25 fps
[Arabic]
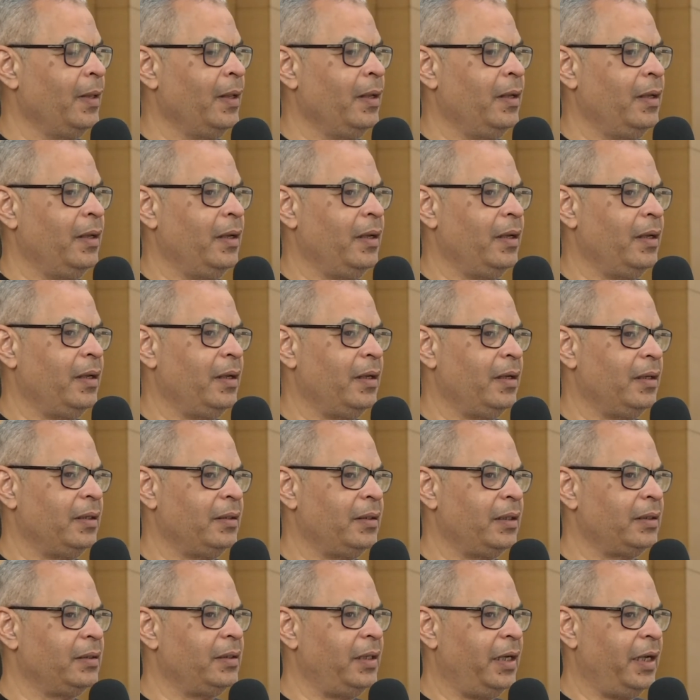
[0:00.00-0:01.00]
آه،
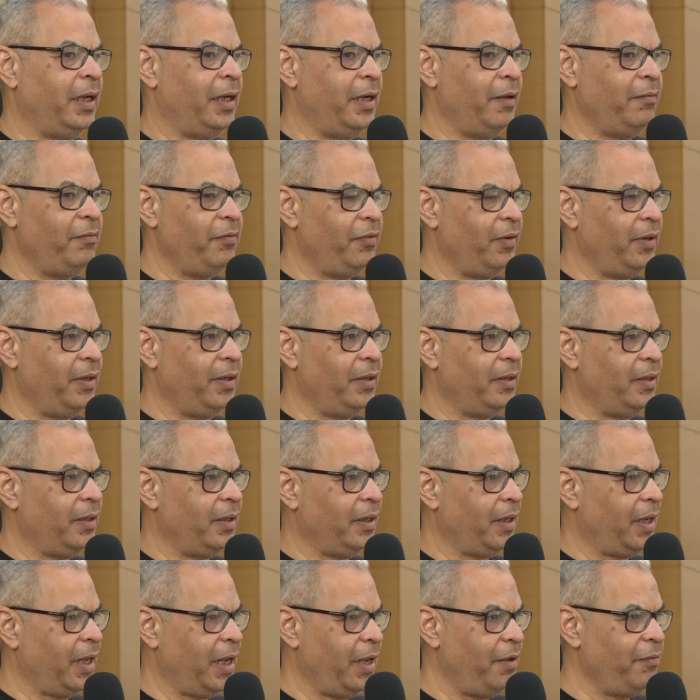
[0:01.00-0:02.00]
إدارة الإعلام في
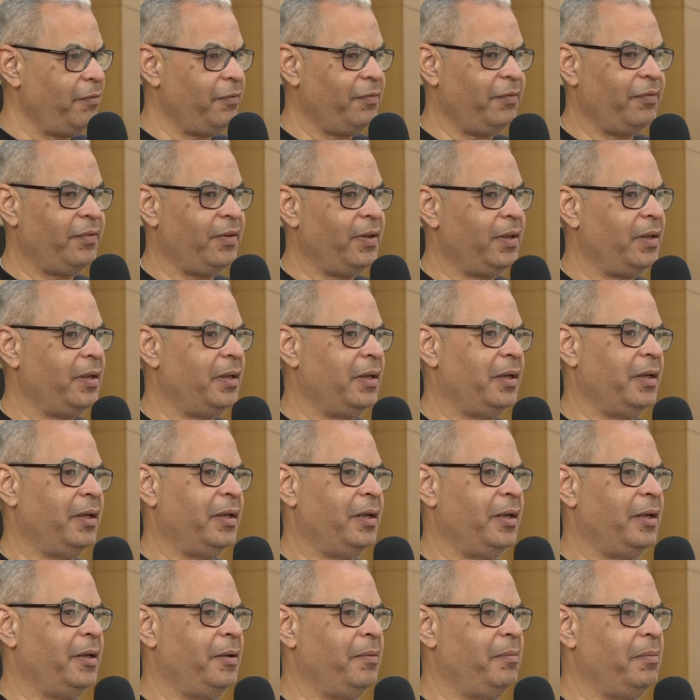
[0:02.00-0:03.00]
الكاف
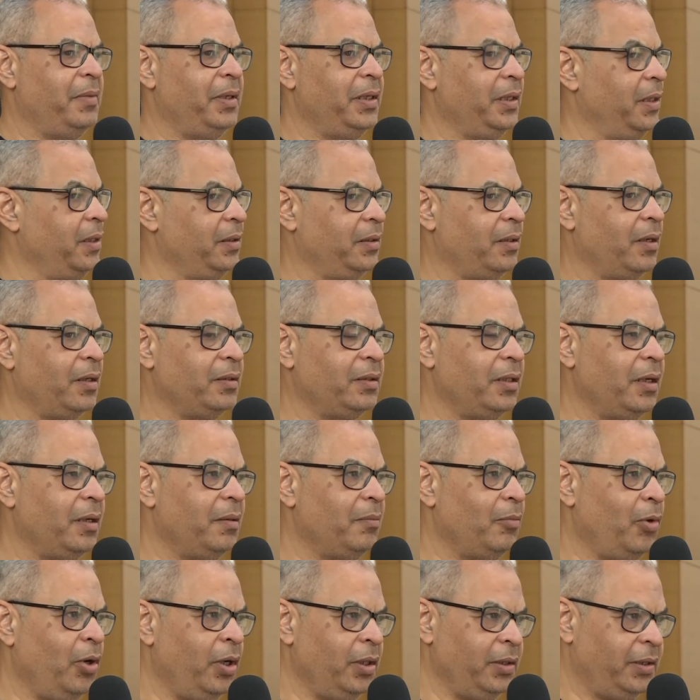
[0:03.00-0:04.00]
آه، من الإدارات
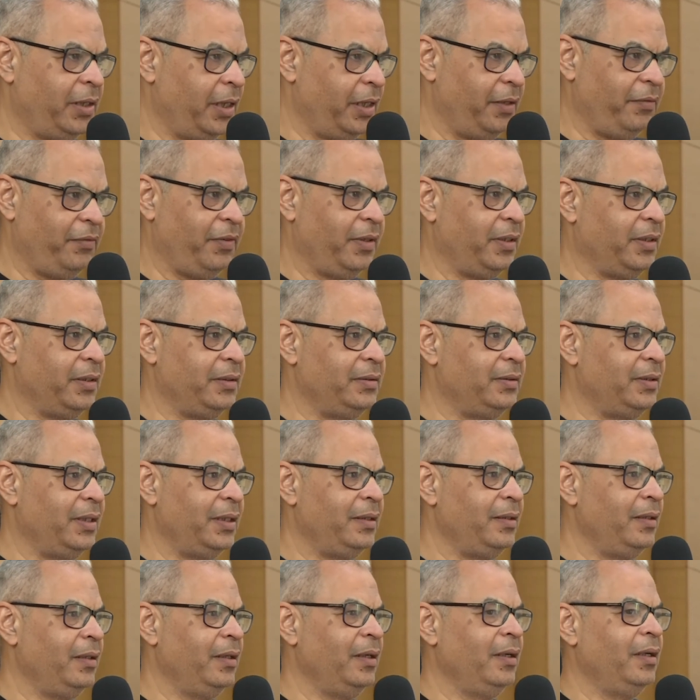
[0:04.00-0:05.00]
المحترفة
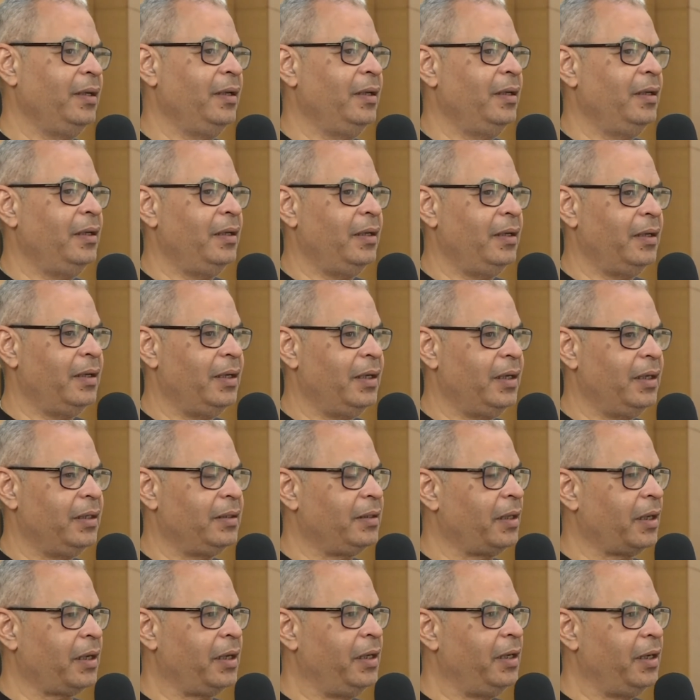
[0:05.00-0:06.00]
جدا آه،
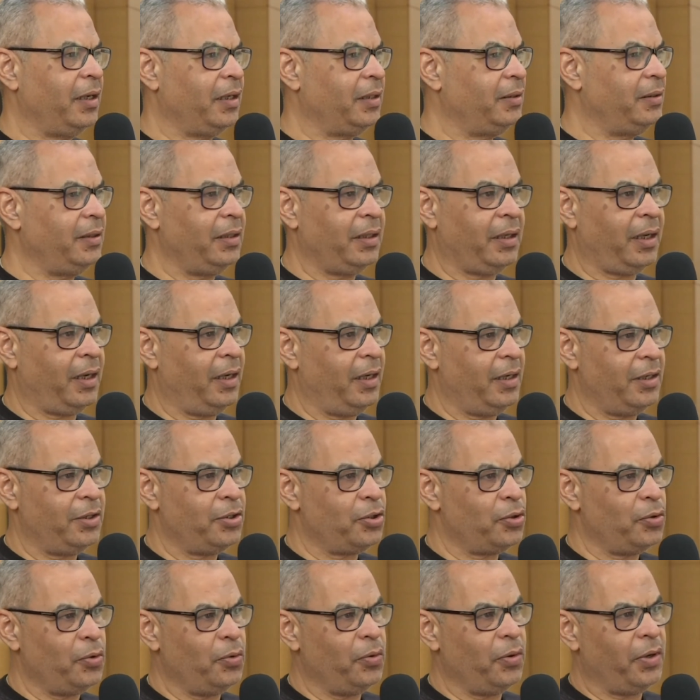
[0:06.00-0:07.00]
التقينا كتير خلال
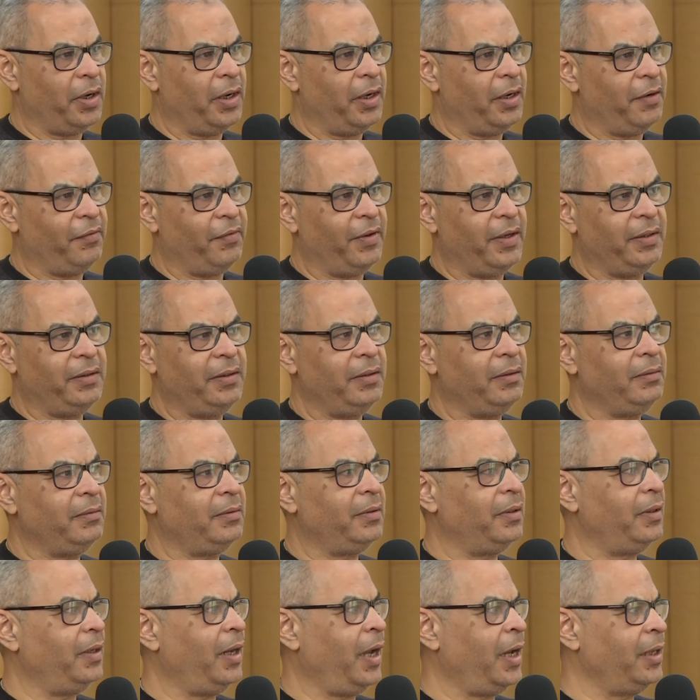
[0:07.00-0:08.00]
الشهور اللي
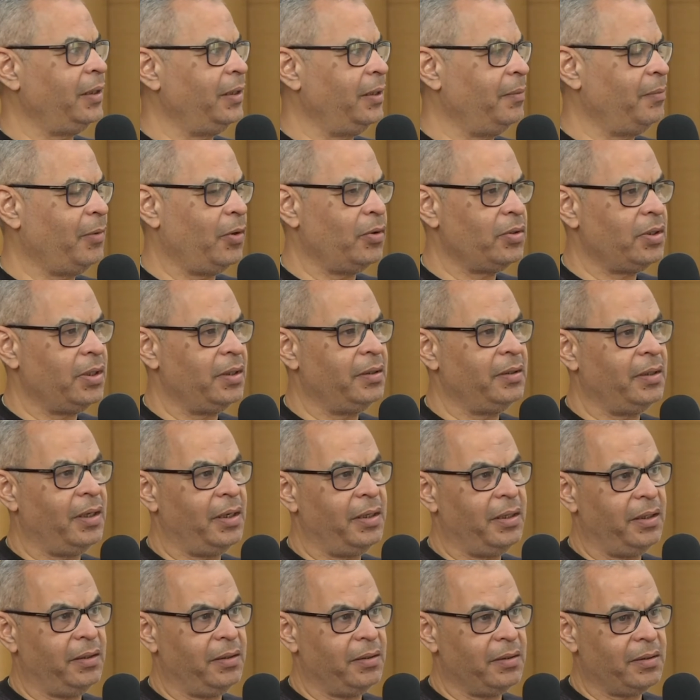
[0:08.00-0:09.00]
فاتت لحد ما
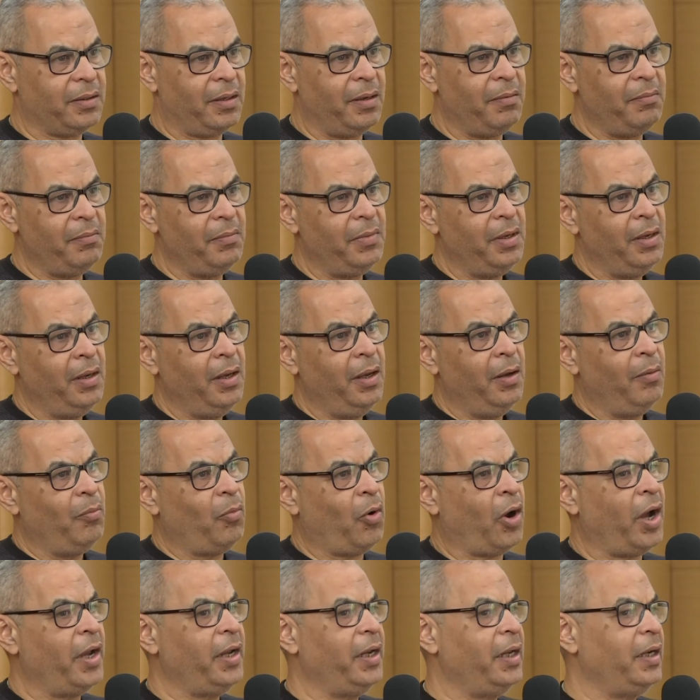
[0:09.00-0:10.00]
وصلنا لنظام
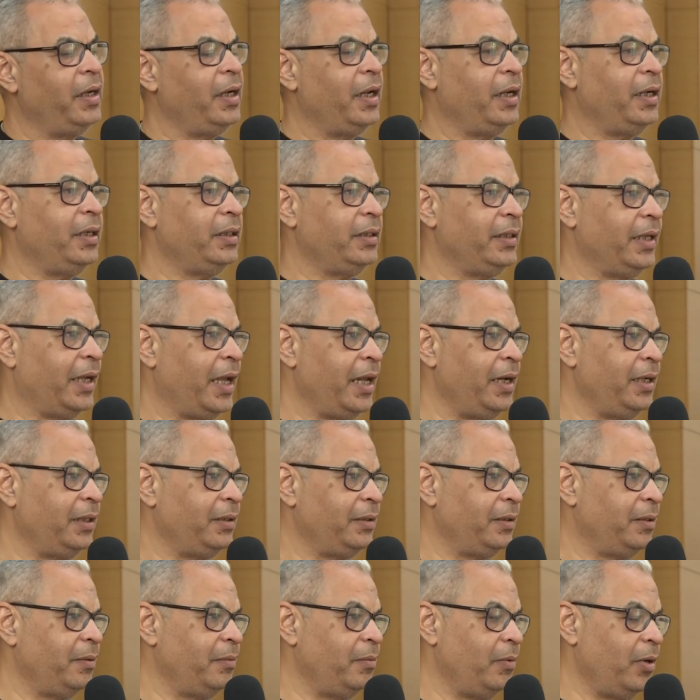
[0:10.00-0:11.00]
معين لأن دي
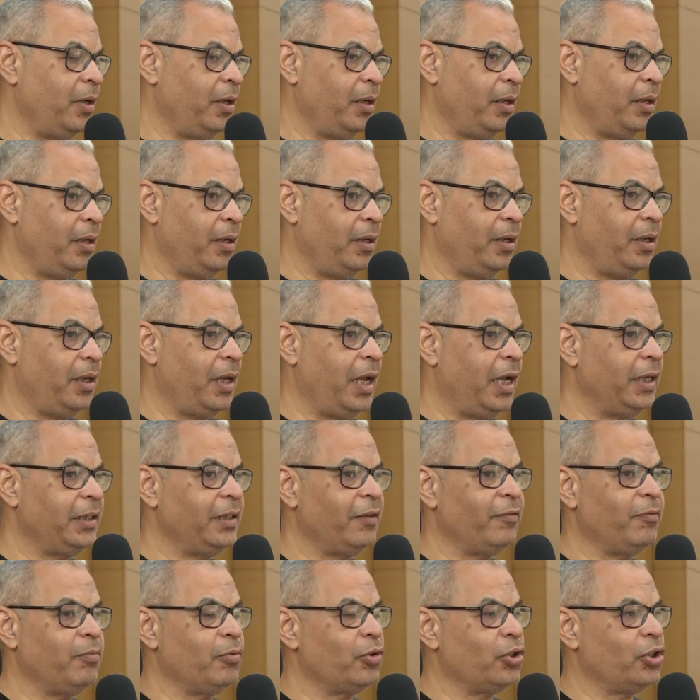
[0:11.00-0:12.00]
كانت
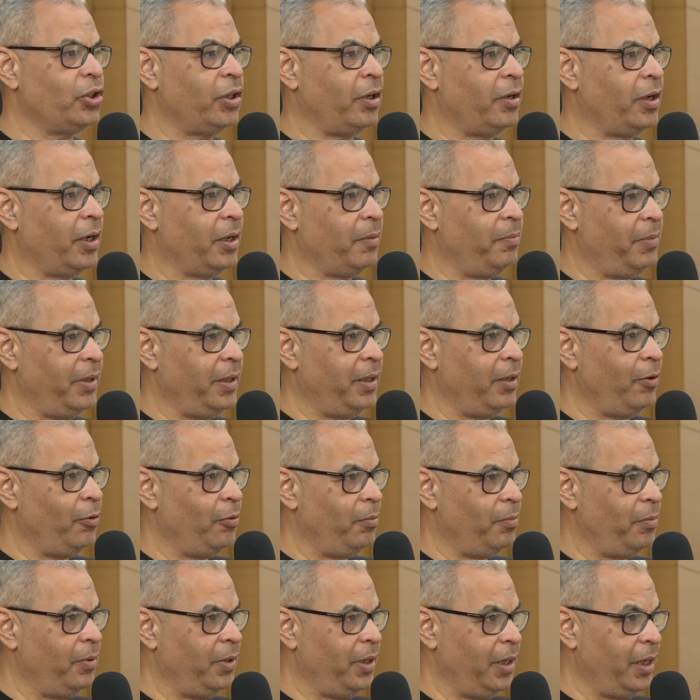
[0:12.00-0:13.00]
هدف مشترك بيننا
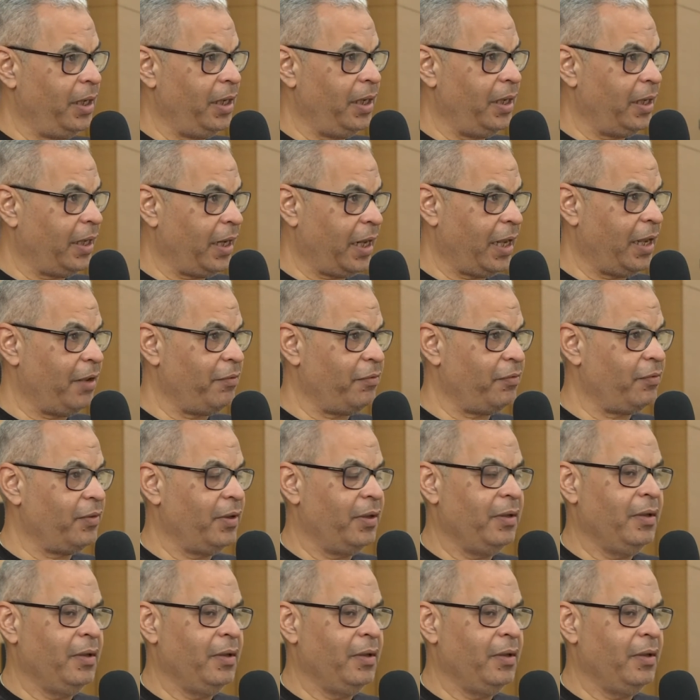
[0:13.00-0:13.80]
وبين الكاف